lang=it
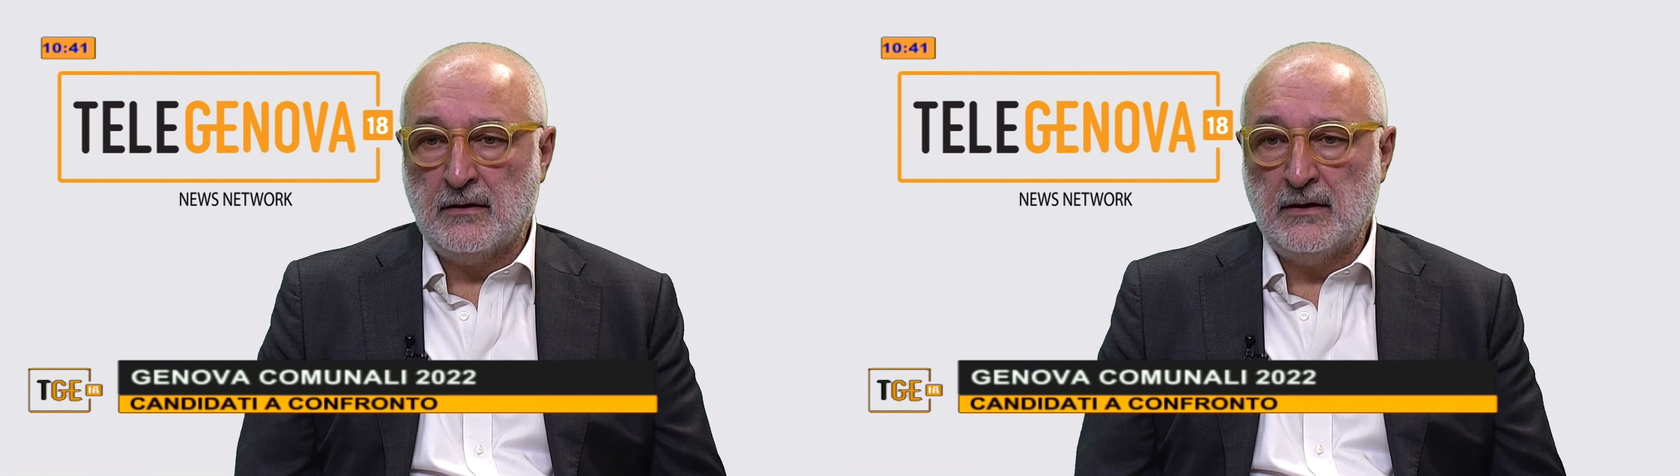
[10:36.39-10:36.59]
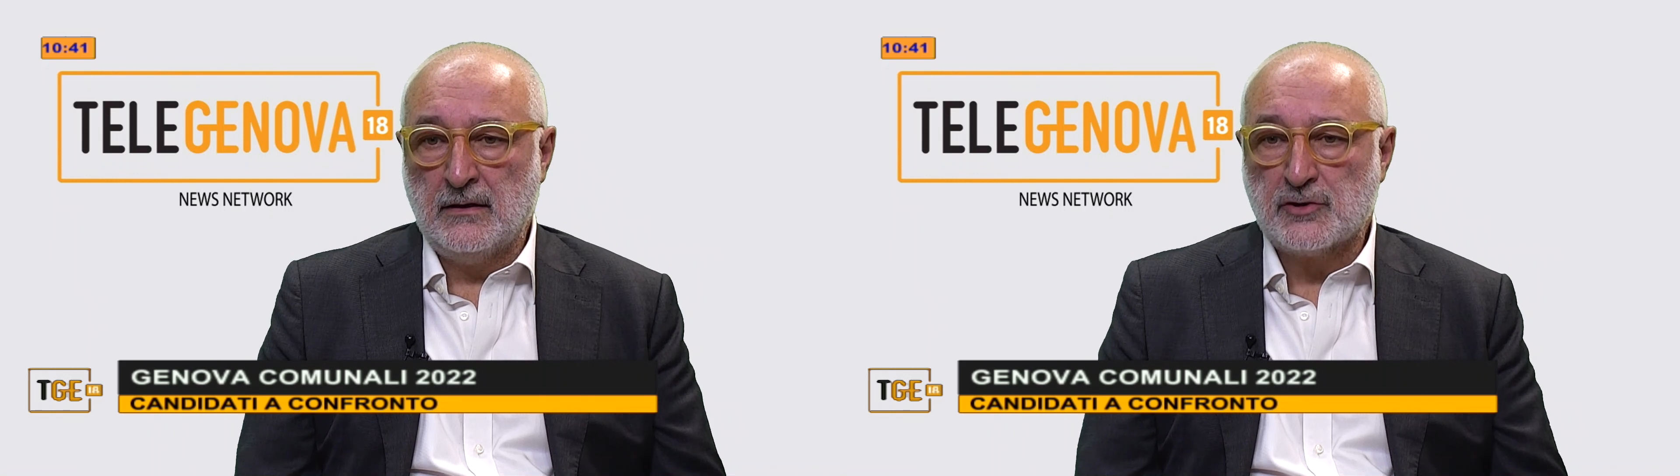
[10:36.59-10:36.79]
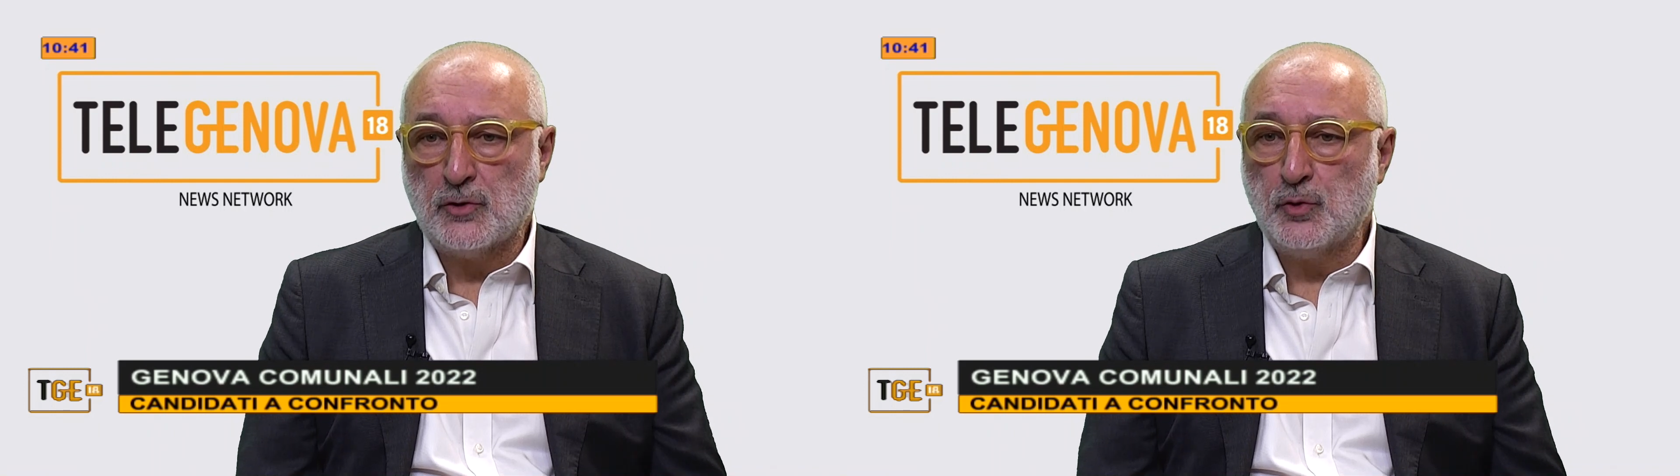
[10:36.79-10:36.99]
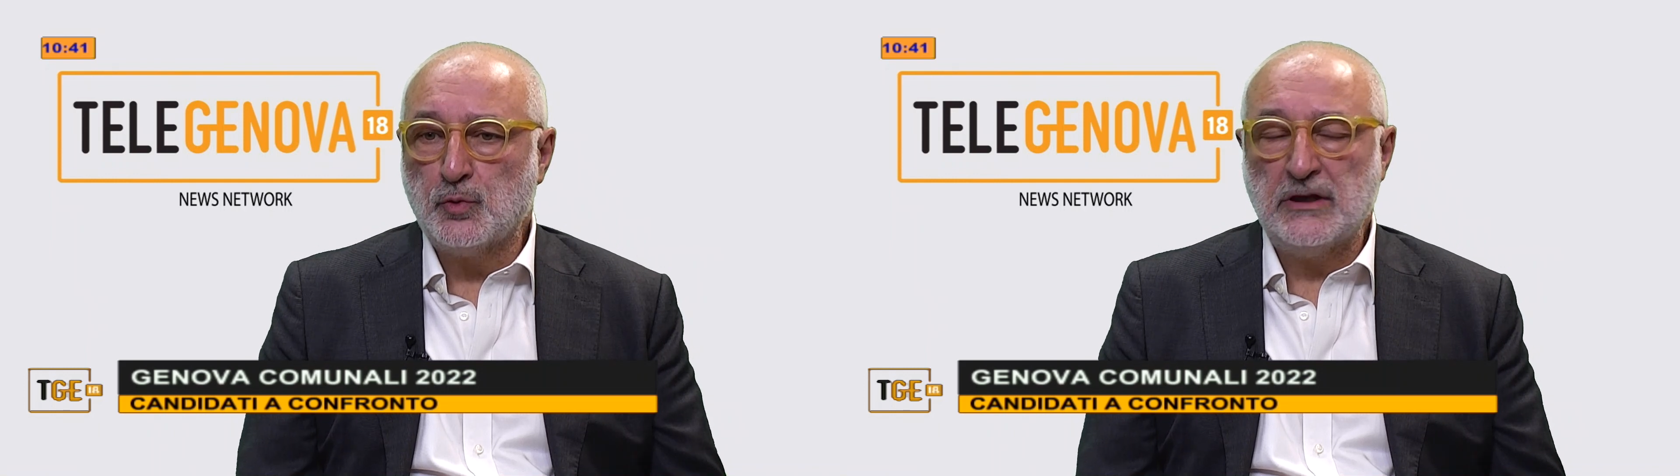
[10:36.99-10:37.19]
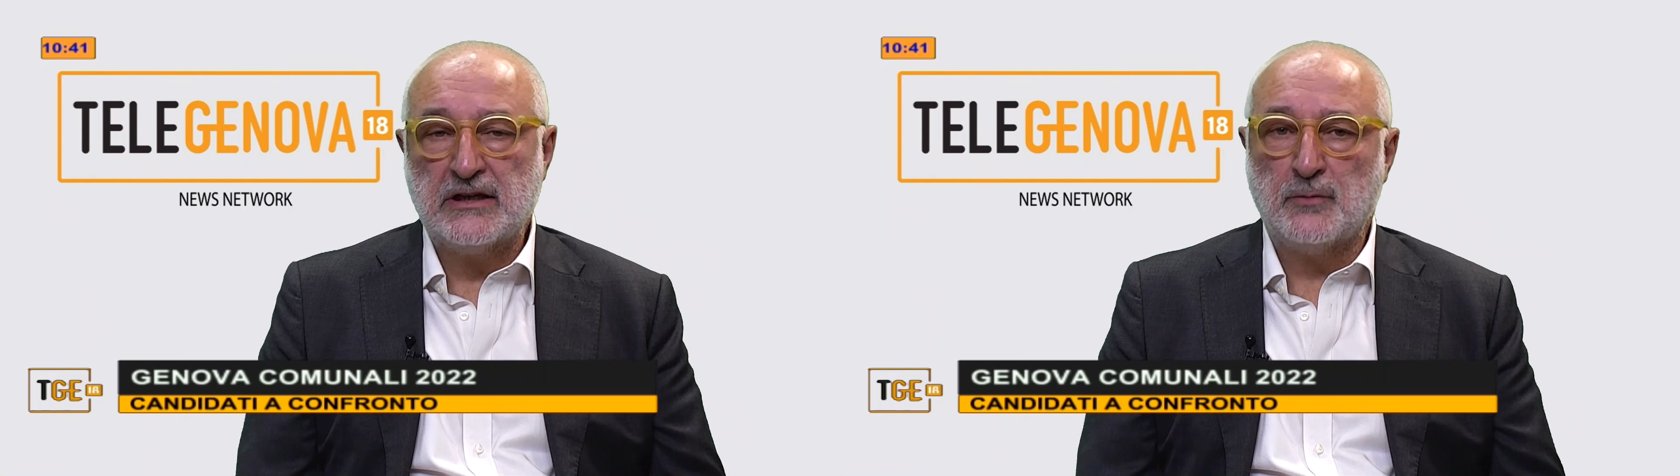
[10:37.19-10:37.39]
il solo
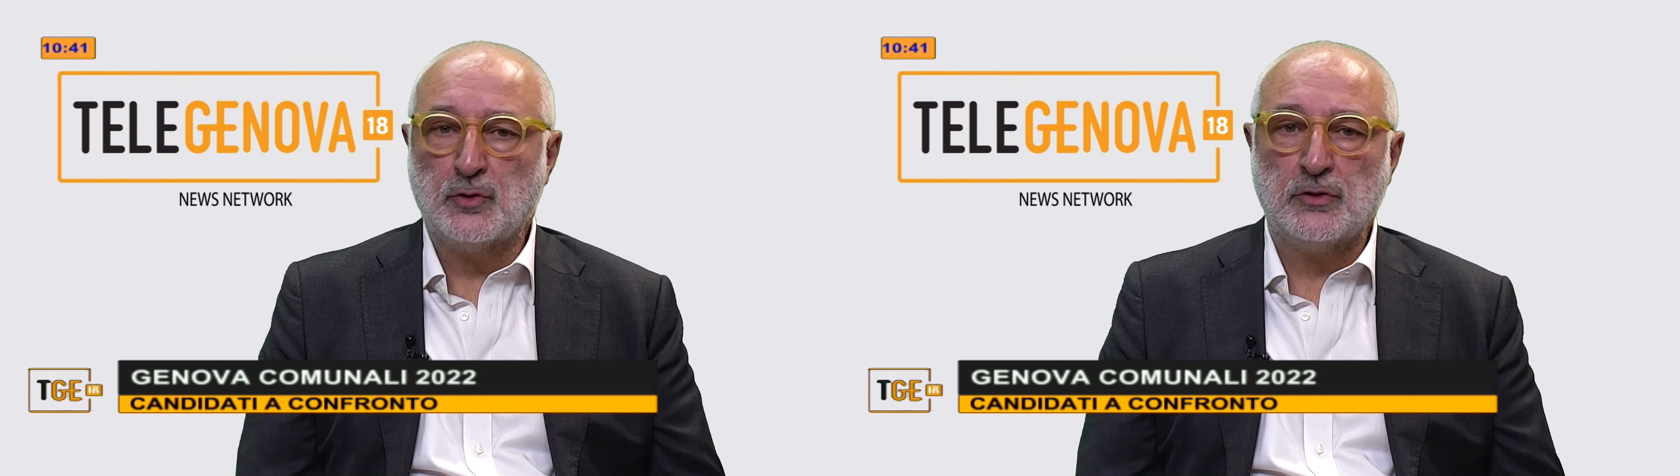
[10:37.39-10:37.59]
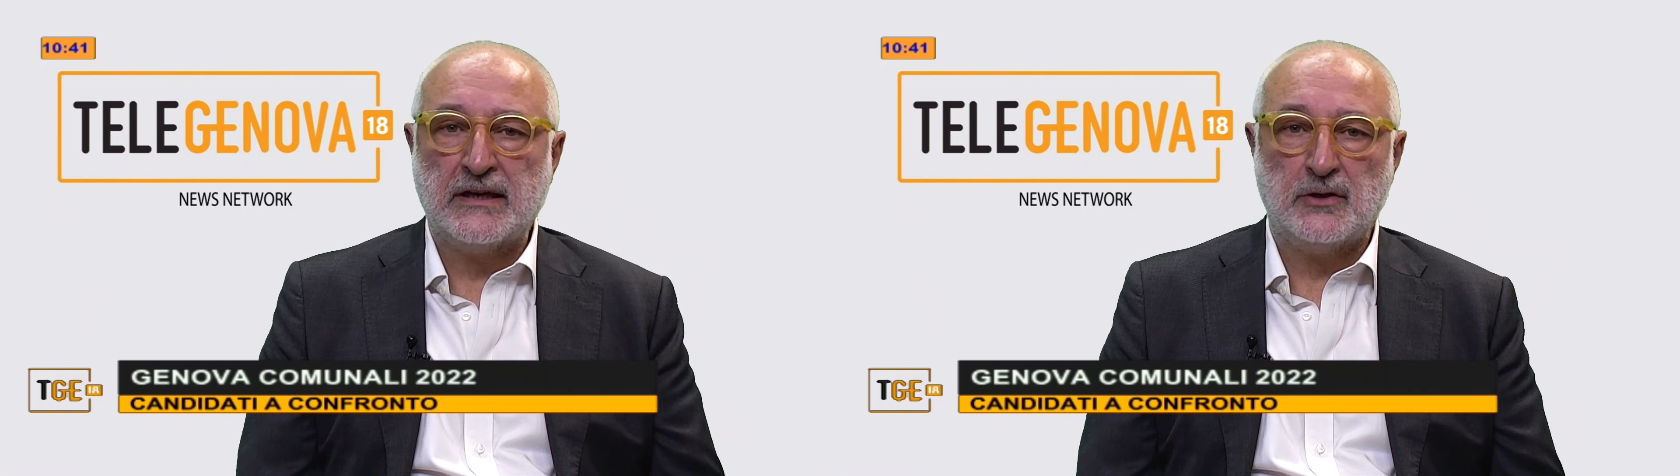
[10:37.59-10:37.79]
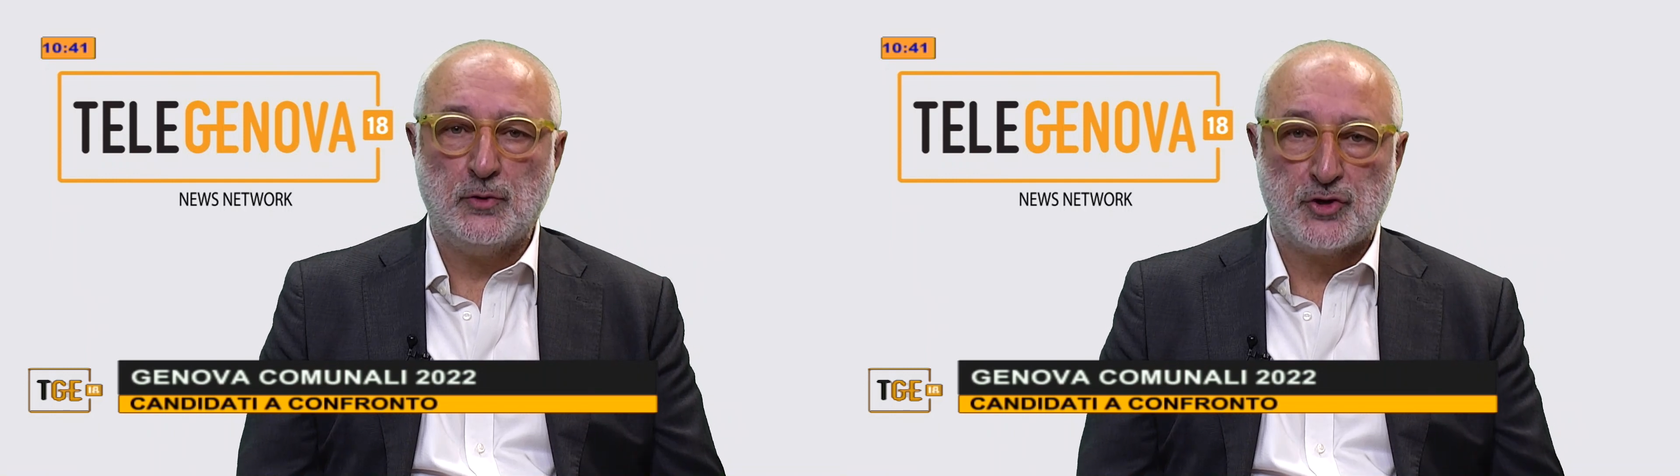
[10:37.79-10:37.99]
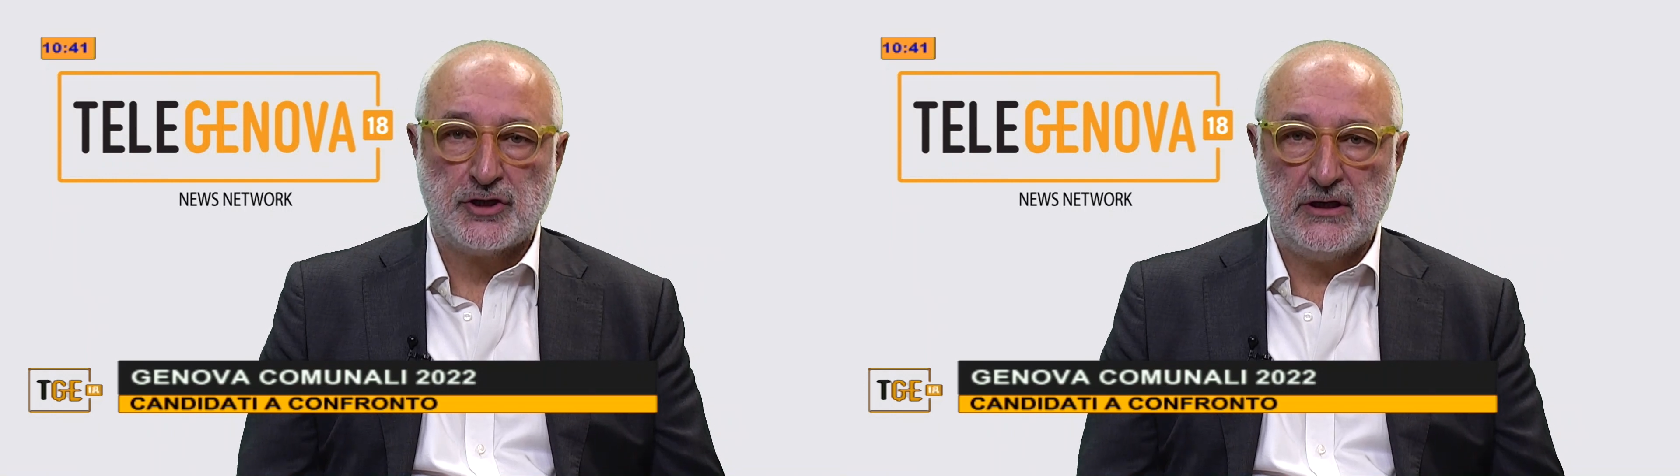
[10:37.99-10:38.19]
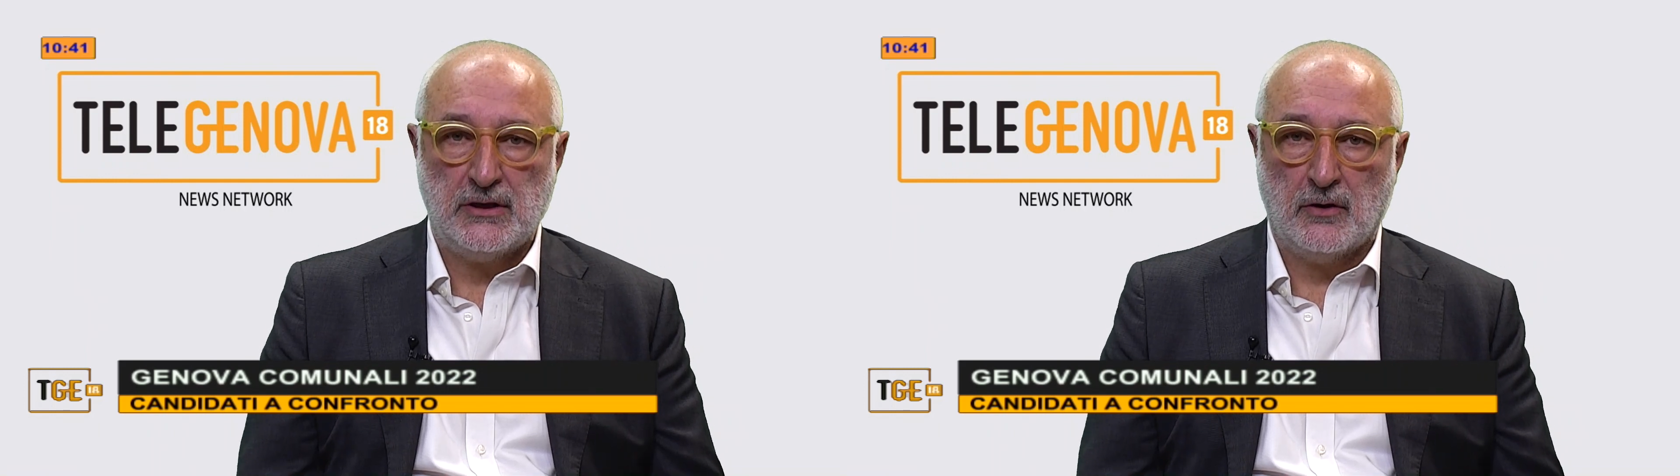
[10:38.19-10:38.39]
turismo non è
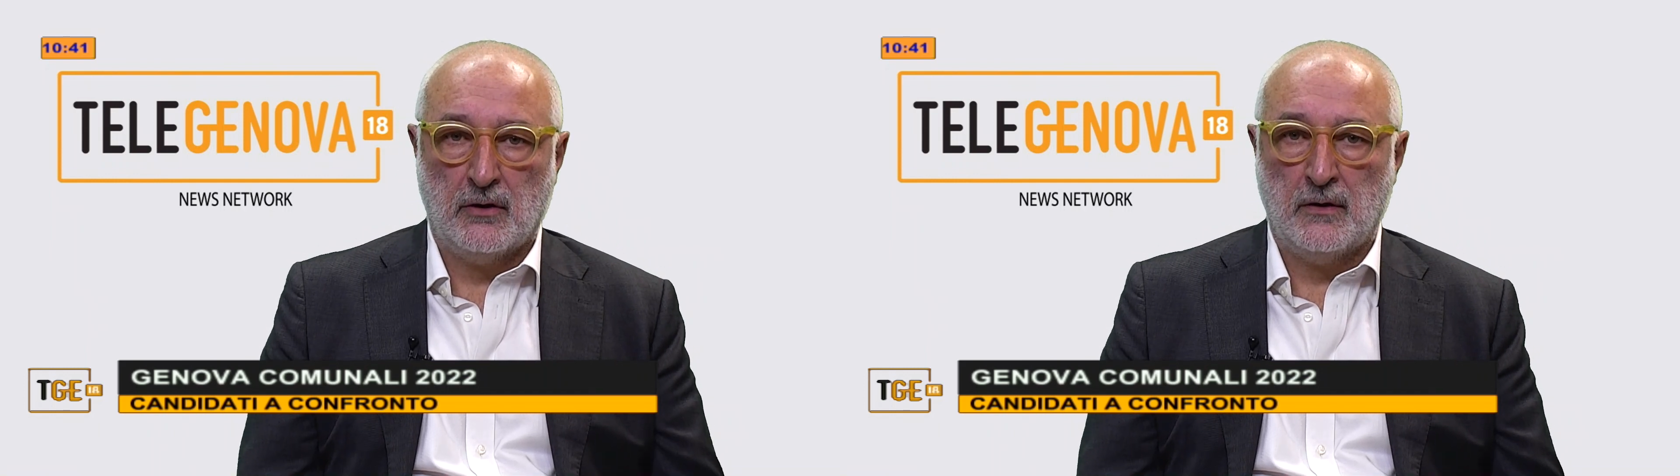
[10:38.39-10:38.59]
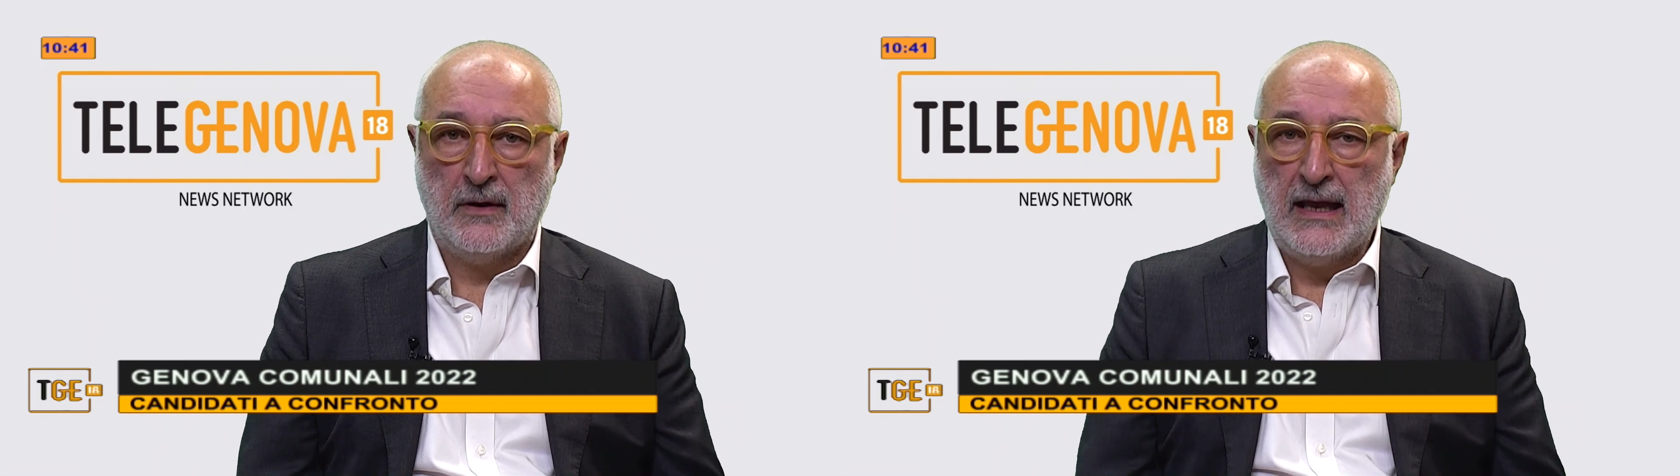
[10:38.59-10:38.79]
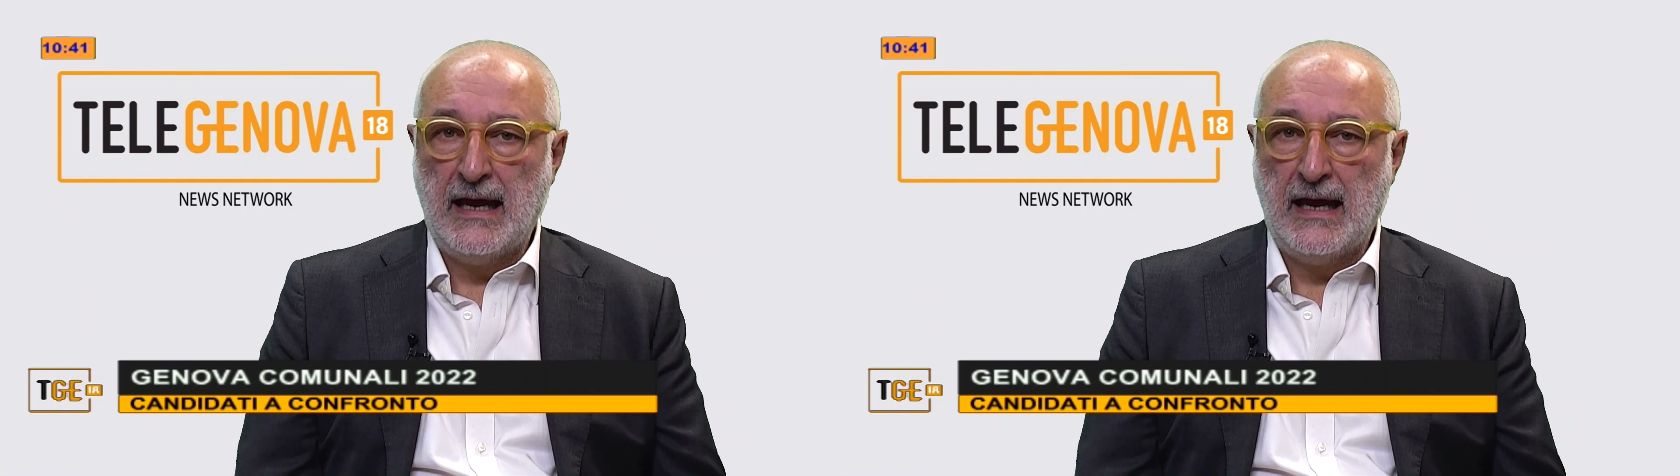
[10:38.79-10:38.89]
riuscito